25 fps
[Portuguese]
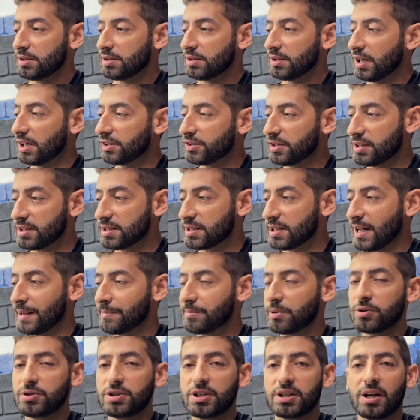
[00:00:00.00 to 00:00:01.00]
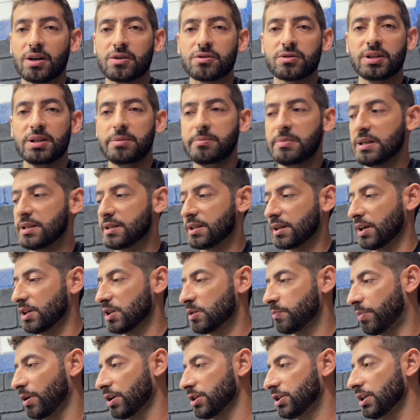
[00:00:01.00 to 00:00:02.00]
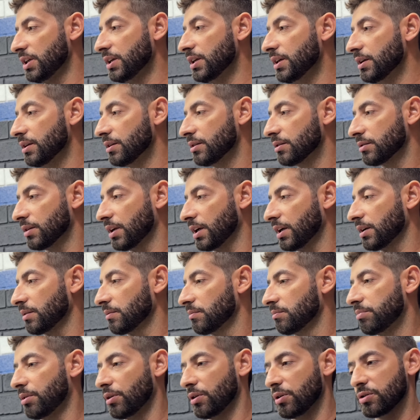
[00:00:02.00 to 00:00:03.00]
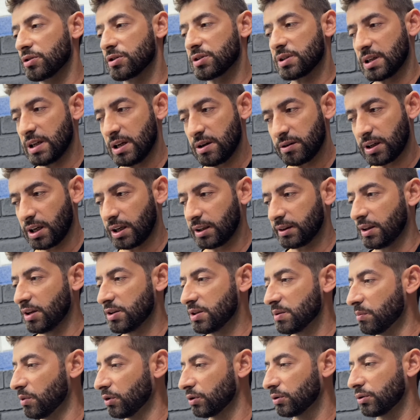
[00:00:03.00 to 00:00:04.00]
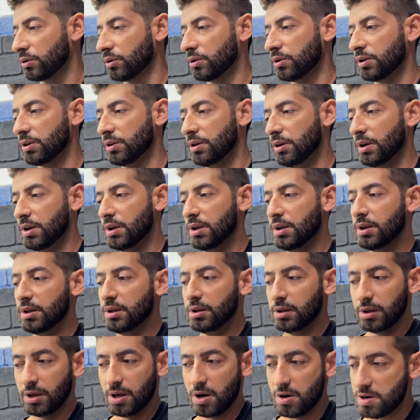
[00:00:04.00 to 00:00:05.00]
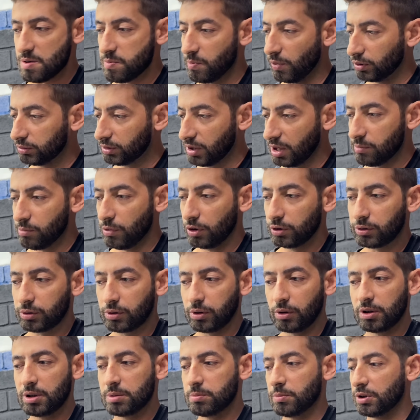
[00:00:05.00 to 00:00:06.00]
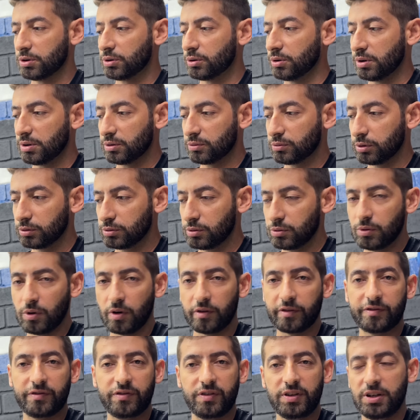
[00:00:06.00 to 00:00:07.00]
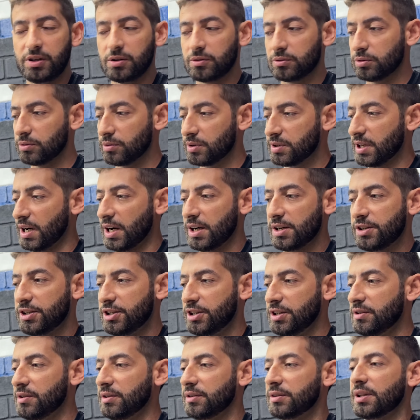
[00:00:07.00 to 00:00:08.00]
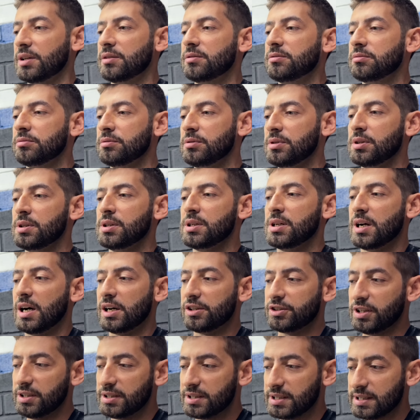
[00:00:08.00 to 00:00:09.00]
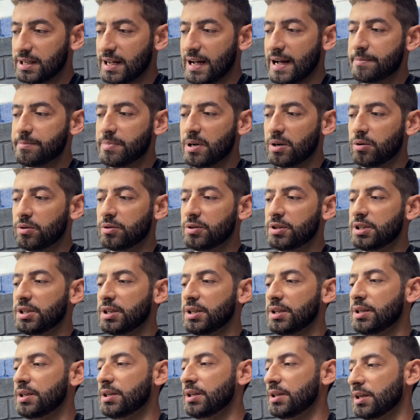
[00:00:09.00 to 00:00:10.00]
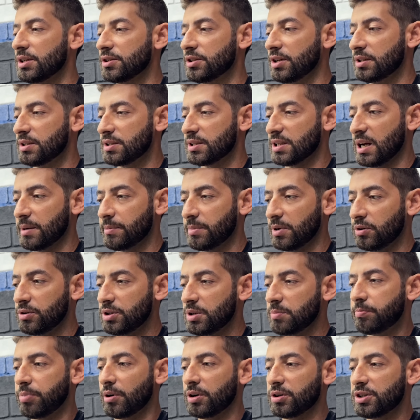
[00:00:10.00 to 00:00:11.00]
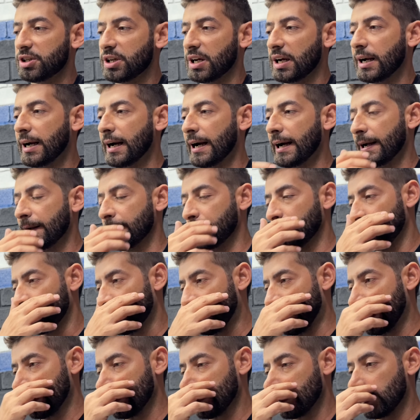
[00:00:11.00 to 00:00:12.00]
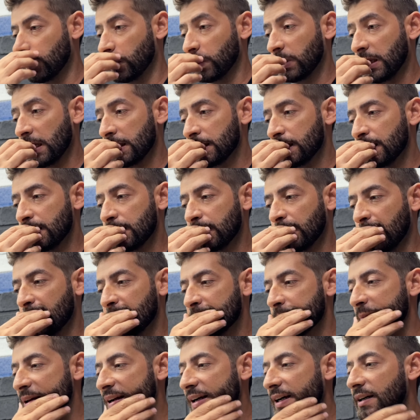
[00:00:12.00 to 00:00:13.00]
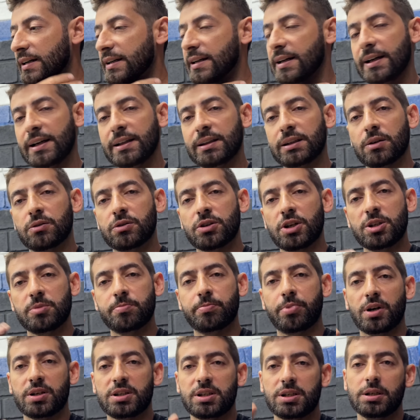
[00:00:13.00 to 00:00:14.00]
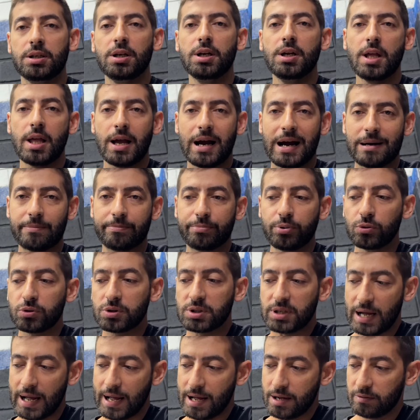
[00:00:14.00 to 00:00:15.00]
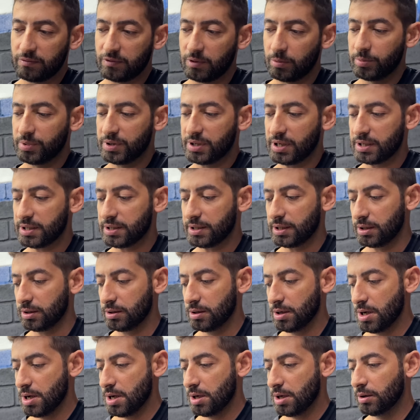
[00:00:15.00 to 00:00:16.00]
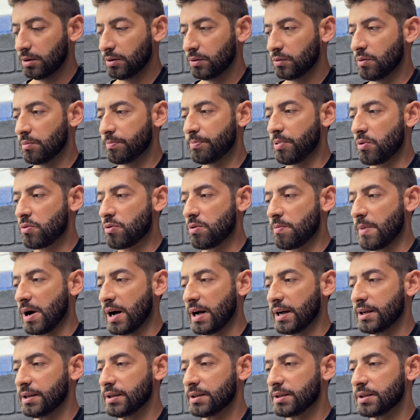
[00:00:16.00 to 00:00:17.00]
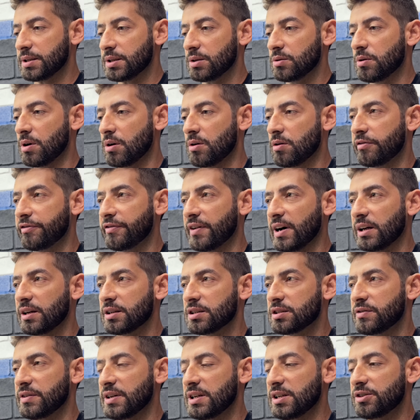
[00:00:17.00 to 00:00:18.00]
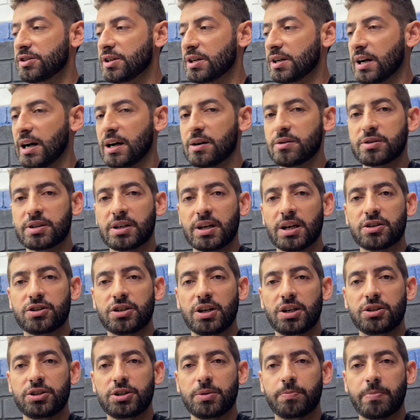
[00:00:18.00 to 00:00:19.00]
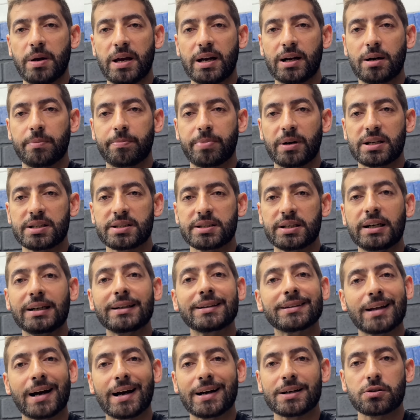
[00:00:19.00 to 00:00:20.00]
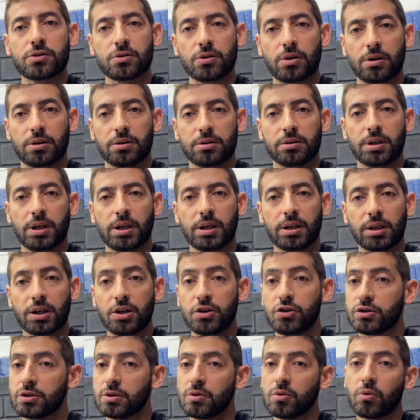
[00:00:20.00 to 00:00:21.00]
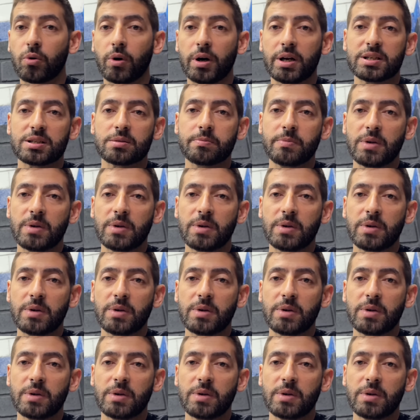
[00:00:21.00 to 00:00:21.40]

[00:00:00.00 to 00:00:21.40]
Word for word: a gente sabe onde que é os limites que a gente pode ir, né? Pô, eu sei o que, que tem de motor, eu que montei o motor, motor tudo novinho, tudo certinho. Então a gente sabe aonde ir, a gente sabe aonde pode chegar, né? Com o que a gente tem de mecânica, então a gente pode abusar, vamos dizer assim, um pouco mais, igual eu falo às vezes de carros que a gente pega para acertar só, né? Que a gente não conhece